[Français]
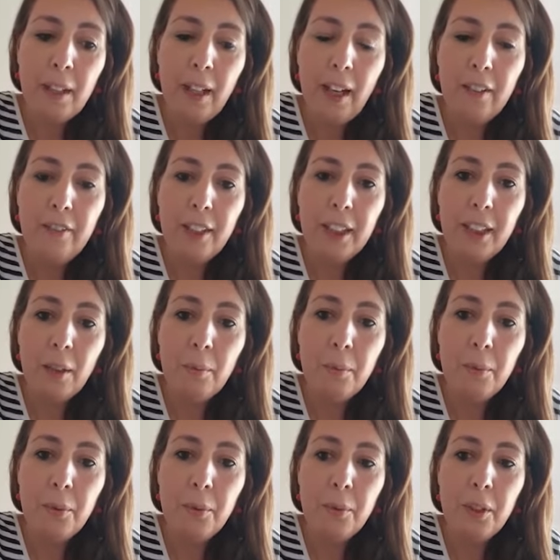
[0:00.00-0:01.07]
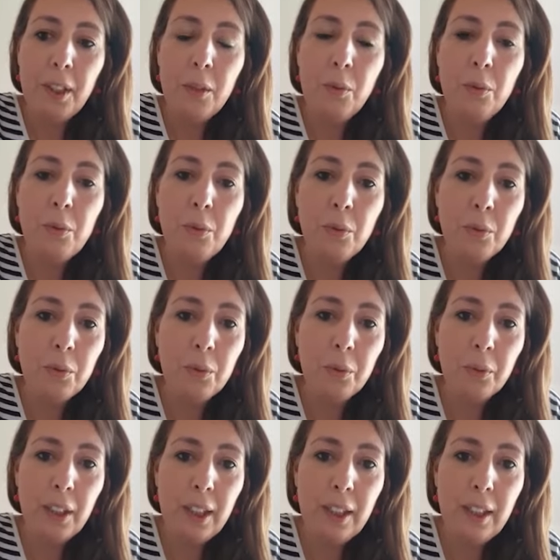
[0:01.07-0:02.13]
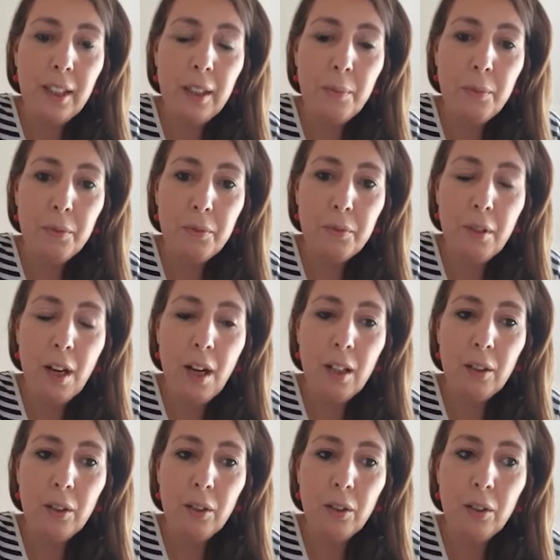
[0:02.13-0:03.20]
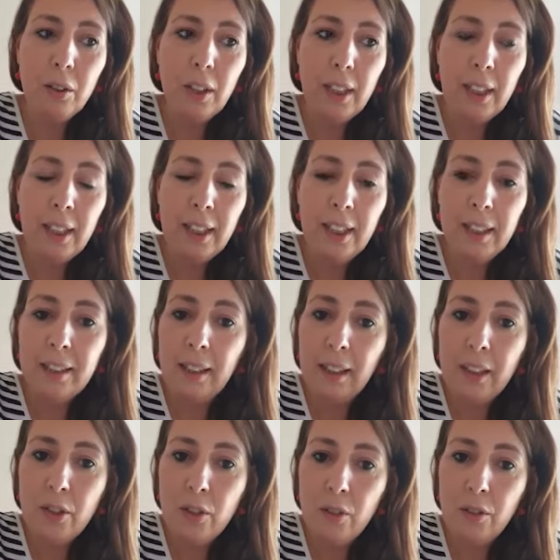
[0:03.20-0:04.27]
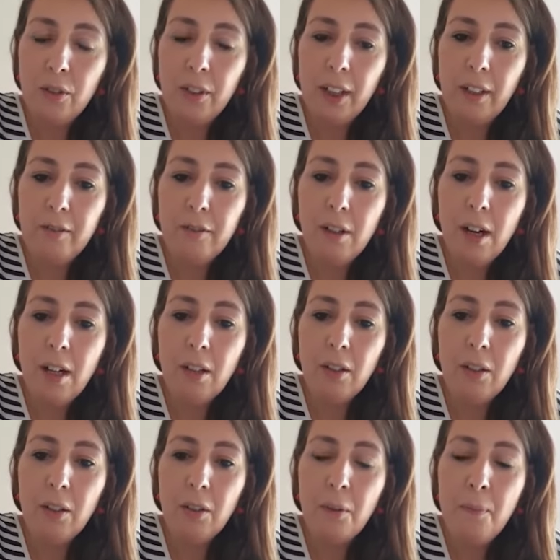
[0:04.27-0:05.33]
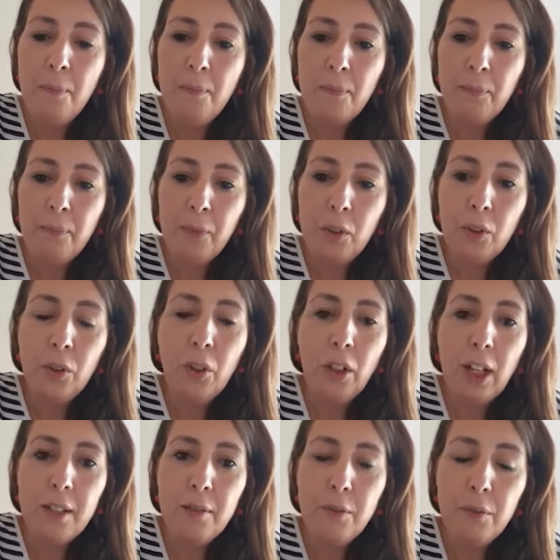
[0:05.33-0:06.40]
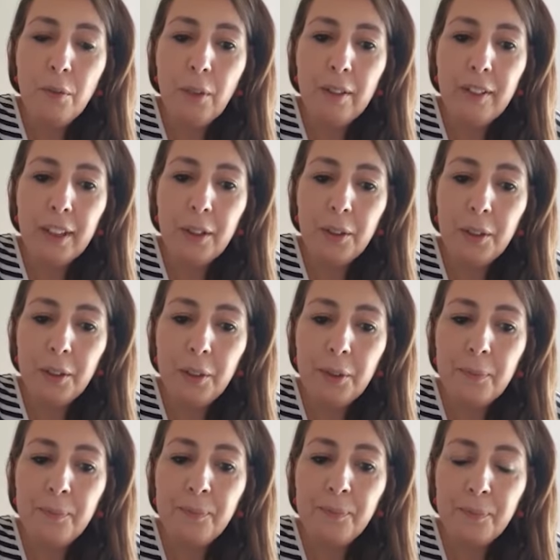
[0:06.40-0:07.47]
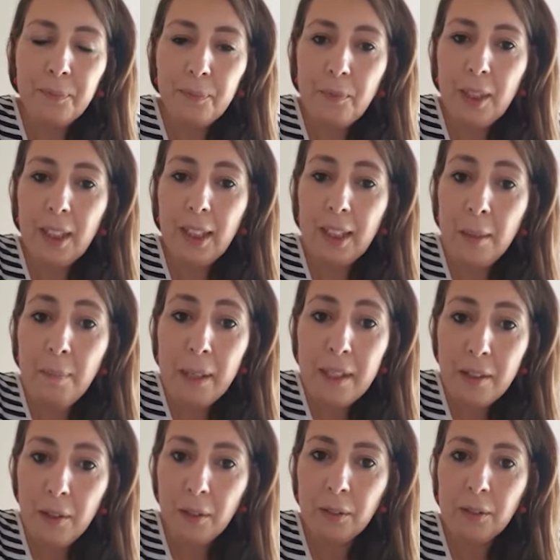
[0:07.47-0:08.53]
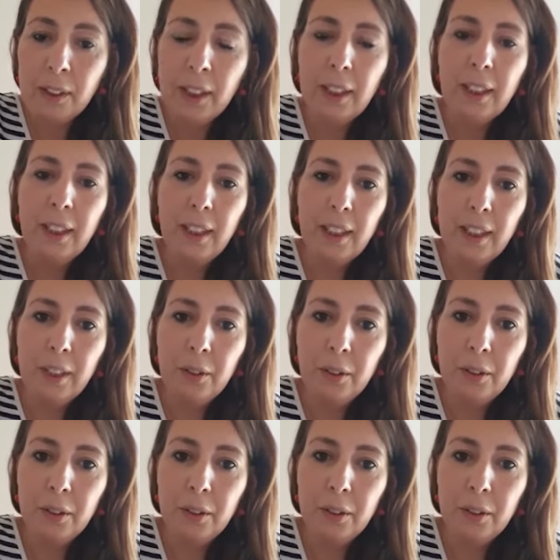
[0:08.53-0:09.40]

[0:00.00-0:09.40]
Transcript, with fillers: avec un peu l'illusion qu'on allait pouvoir euh, aider les gens et avoir euh, une relation avec euh, les patients. Et